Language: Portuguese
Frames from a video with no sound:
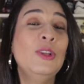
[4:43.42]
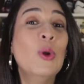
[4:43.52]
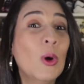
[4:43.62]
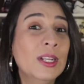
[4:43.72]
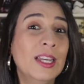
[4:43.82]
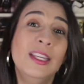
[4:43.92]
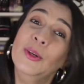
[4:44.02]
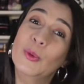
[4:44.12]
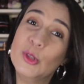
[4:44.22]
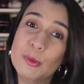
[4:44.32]
A nona
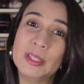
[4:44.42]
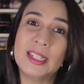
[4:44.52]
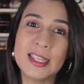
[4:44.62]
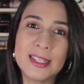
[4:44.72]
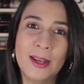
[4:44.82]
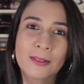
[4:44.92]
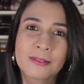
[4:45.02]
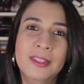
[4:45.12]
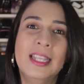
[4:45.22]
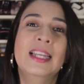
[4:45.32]
e última atração
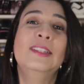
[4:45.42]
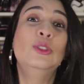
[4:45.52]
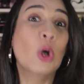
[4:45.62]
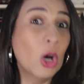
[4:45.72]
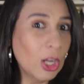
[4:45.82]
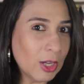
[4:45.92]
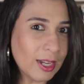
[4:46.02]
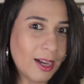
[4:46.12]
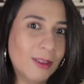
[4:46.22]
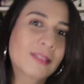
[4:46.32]
do
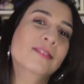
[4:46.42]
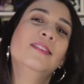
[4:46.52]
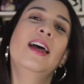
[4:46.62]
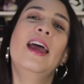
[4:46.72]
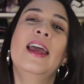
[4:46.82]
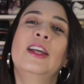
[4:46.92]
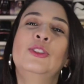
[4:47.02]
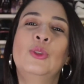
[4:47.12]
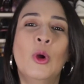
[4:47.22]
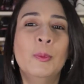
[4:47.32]
local é a
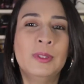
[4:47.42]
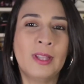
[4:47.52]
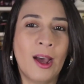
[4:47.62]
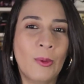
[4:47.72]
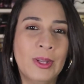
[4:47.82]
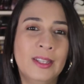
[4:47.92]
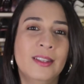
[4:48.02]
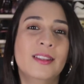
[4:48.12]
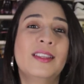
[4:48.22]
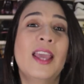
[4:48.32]
Drop Tower,
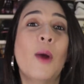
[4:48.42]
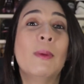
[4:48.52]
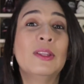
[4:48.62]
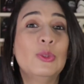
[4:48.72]
que é uma